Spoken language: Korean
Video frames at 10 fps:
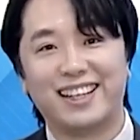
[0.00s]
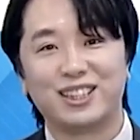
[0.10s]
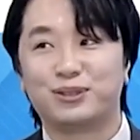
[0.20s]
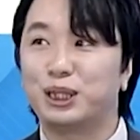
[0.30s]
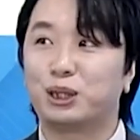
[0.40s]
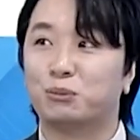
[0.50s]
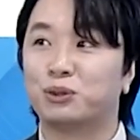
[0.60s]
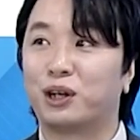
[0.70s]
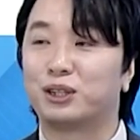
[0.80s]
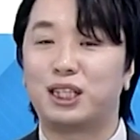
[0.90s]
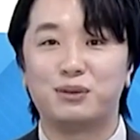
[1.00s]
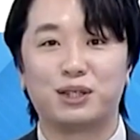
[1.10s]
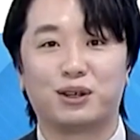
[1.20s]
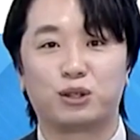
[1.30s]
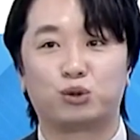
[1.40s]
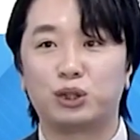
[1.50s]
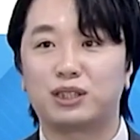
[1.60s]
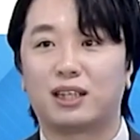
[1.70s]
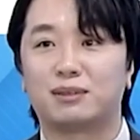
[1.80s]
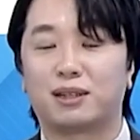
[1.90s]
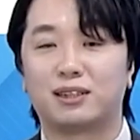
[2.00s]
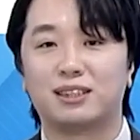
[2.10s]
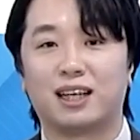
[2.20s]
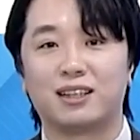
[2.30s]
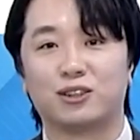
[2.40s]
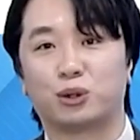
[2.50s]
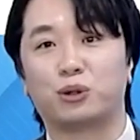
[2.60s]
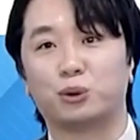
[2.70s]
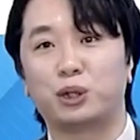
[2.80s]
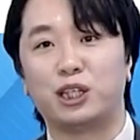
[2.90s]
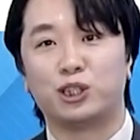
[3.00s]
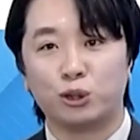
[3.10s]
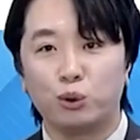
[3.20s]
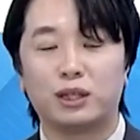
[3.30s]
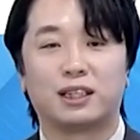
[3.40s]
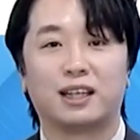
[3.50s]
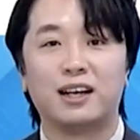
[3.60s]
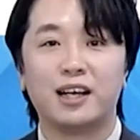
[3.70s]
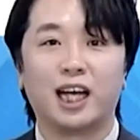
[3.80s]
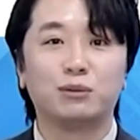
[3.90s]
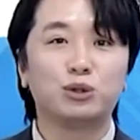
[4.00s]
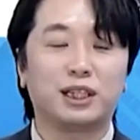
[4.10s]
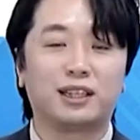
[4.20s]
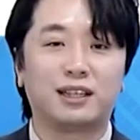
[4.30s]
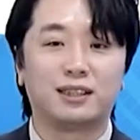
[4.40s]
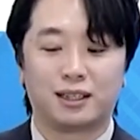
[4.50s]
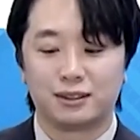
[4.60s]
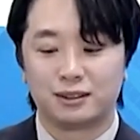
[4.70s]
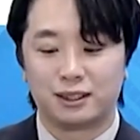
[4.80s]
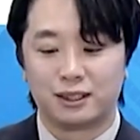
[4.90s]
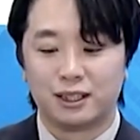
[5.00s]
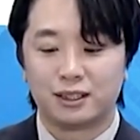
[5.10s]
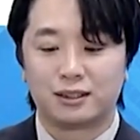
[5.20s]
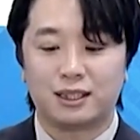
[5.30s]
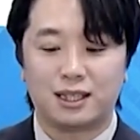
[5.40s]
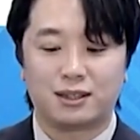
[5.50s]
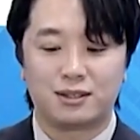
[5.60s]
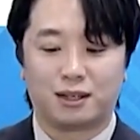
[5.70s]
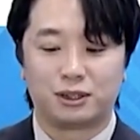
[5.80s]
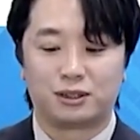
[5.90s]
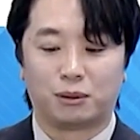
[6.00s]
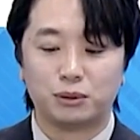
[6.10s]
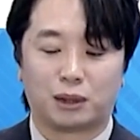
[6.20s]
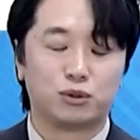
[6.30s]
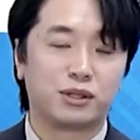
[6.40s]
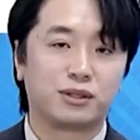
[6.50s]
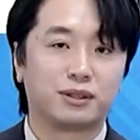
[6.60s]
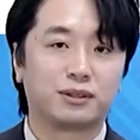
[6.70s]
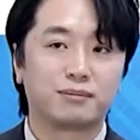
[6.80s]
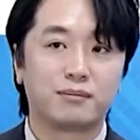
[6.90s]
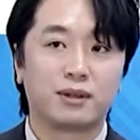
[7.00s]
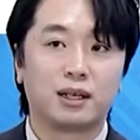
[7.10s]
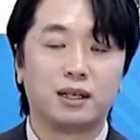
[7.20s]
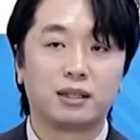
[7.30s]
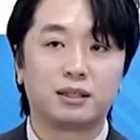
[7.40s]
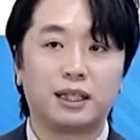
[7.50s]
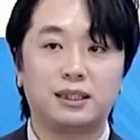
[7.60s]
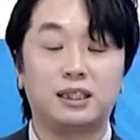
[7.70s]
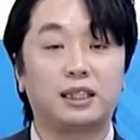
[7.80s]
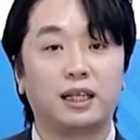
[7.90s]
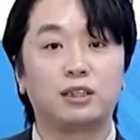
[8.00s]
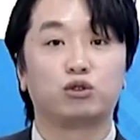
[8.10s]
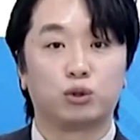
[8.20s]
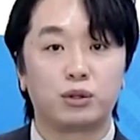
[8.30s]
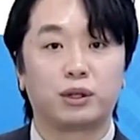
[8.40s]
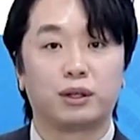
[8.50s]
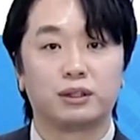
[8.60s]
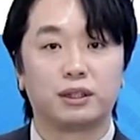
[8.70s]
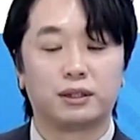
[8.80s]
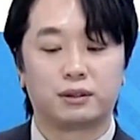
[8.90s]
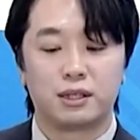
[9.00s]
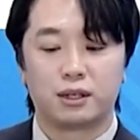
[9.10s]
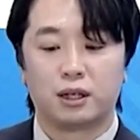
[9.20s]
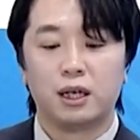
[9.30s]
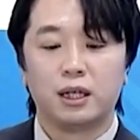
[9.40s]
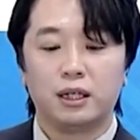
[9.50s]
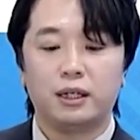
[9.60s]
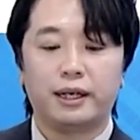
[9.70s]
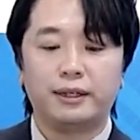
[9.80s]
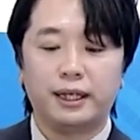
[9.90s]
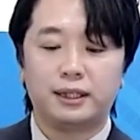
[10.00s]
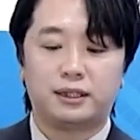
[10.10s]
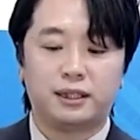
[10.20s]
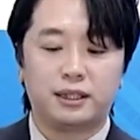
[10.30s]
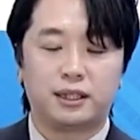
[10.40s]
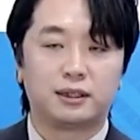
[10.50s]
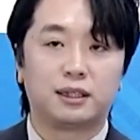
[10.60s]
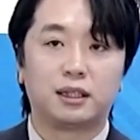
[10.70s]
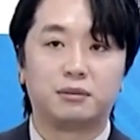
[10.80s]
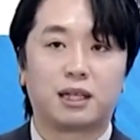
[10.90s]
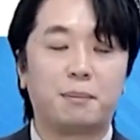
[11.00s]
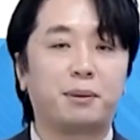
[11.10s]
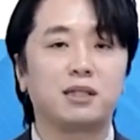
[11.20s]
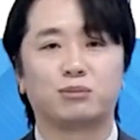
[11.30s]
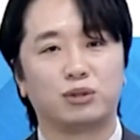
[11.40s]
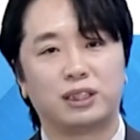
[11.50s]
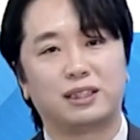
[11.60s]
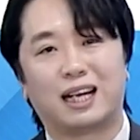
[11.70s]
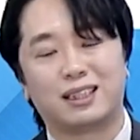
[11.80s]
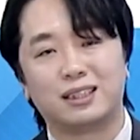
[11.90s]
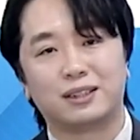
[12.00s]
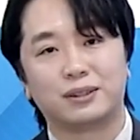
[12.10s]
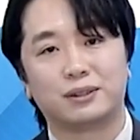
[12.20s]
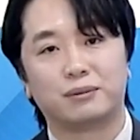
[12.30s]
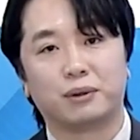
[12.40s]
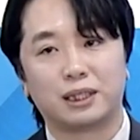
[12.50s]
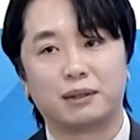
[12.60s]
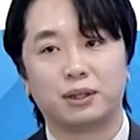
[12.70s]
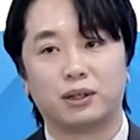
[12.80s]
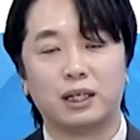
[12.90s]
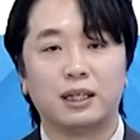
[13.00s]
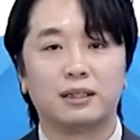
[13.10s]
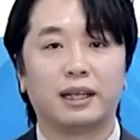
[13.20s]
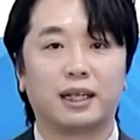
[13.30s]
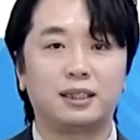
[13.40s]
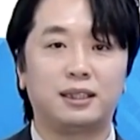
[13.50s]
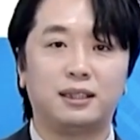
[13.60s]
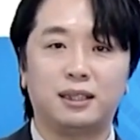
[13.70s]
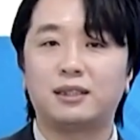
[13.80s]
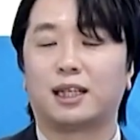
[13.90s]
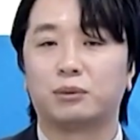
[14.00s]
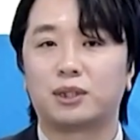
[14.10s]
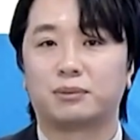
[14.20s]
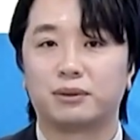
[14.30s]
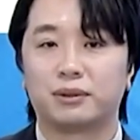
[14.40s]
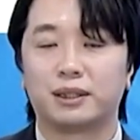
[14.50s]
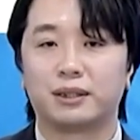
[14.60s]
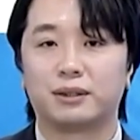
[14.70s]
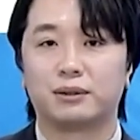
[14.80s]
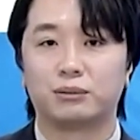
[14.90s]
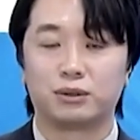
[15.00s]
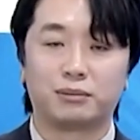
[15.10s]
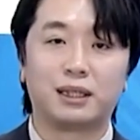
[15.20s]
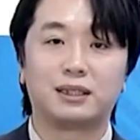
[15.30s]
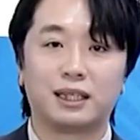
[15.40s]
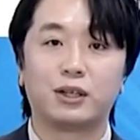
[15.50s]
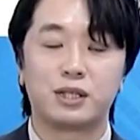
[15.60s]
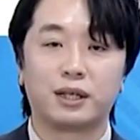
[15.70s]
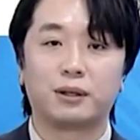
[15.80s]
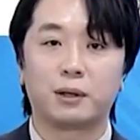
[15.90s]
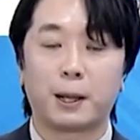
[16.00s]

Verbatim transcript: 주식 전문가가 TV에 나와서 주식 사지 마라는 이야기를 저렇게 어떻게 2년 동안 하냐, 앵무새냐? 이야기했는데, 그때 샀던 사람들이 전부 다 물렸어요. 그게 시장의 중요성이거든요. 그래서 이 NHN이라는 기업이 나빠서 물리신 게 아니에요. 뭐냐면 내가 시기를 잘못 잡은 거예요. 무슨 말인지 이해가 되세요?